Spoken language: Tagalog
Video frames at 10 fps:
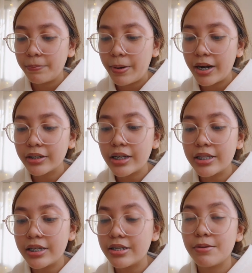parang
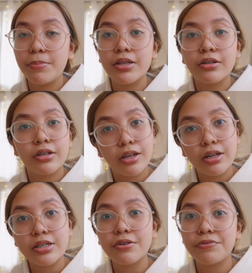na-anticipate ko na
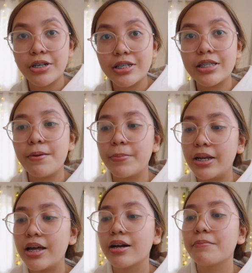na sa first day
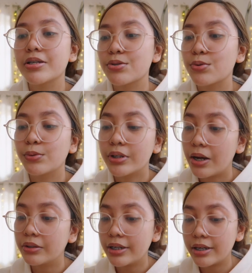pa lang masosold
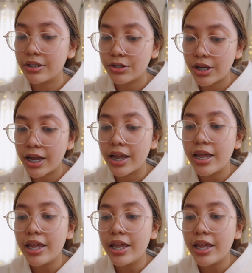out agad siya.